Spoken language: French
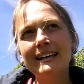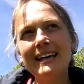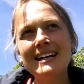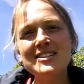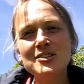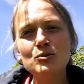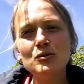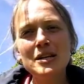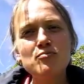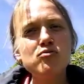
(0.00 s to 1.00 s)
quels
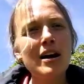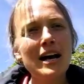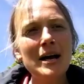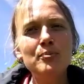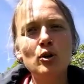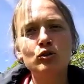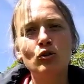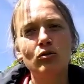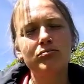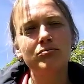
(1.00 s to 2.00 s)
sont les points
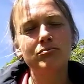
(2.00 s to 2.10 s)
importants